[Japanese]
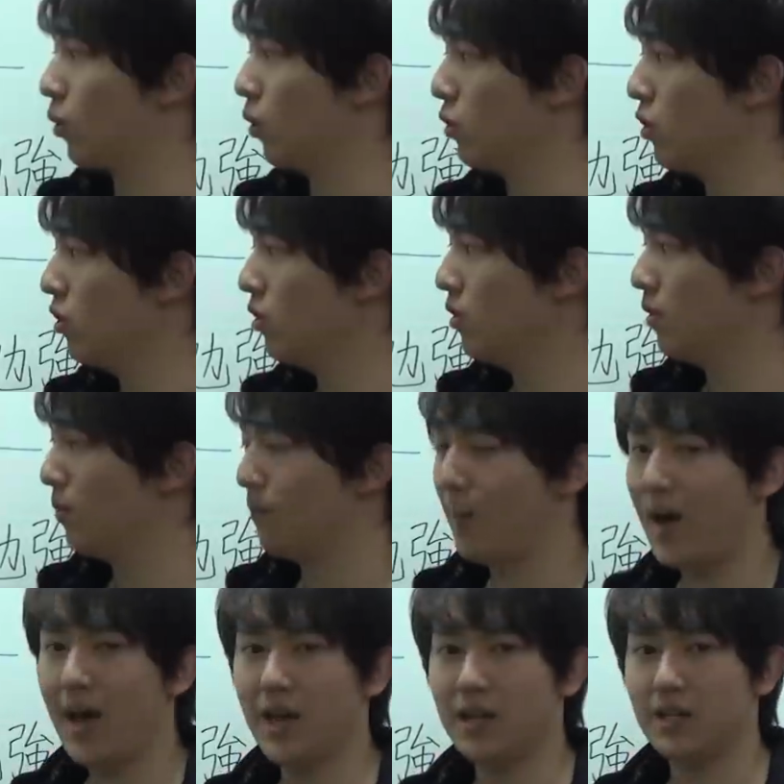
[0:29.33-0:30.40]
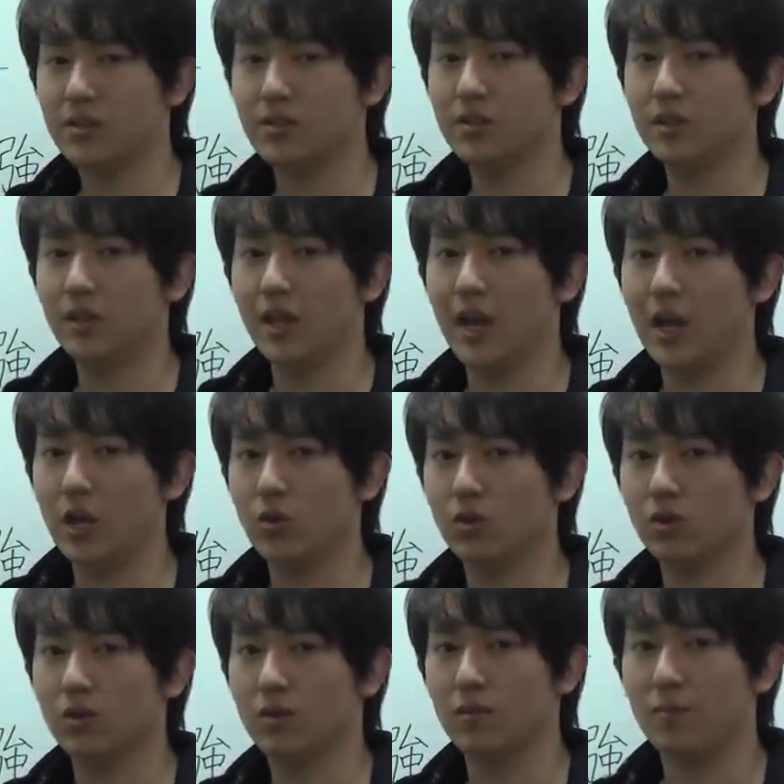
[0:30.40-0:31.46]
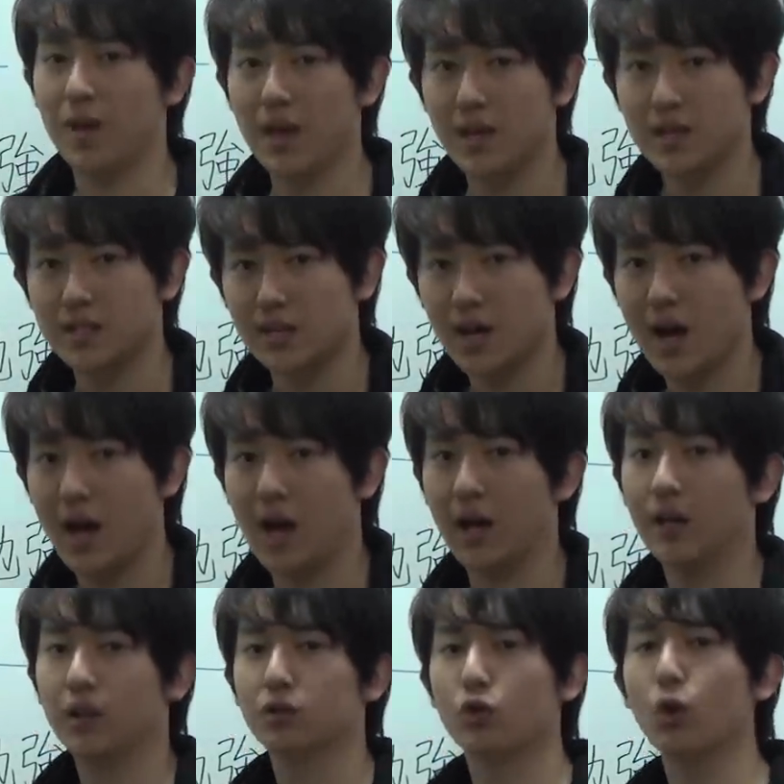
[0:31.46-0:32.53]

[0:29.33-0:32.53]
この前についている名詞が